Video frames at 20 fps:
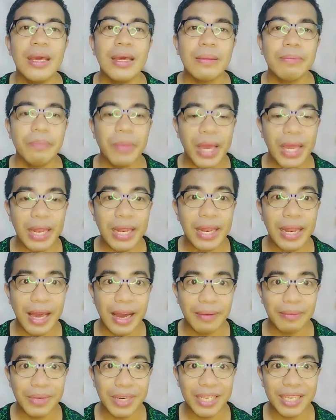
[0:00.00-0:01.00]
My
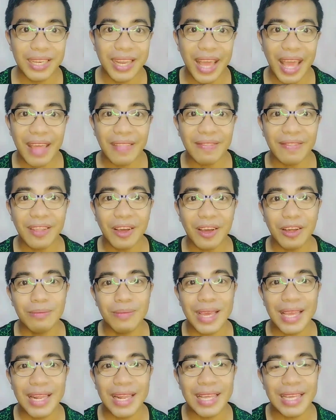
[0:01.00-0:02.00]
number 10 on
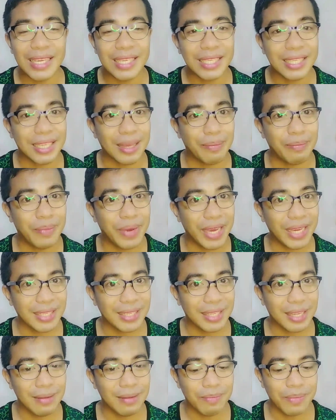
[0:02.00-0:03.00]
my list, the
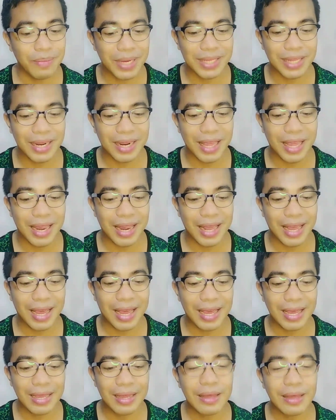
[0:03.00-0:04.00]
best in
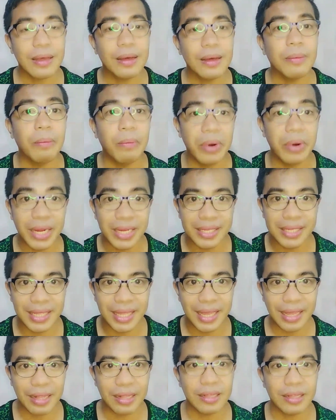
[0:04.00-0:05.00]
pasarela,
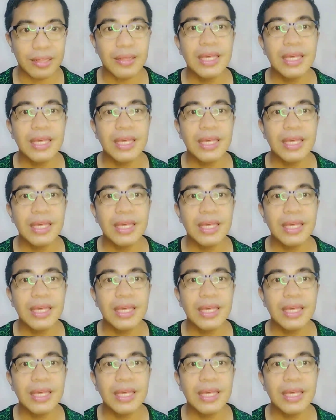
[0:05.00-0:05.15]
Brazil.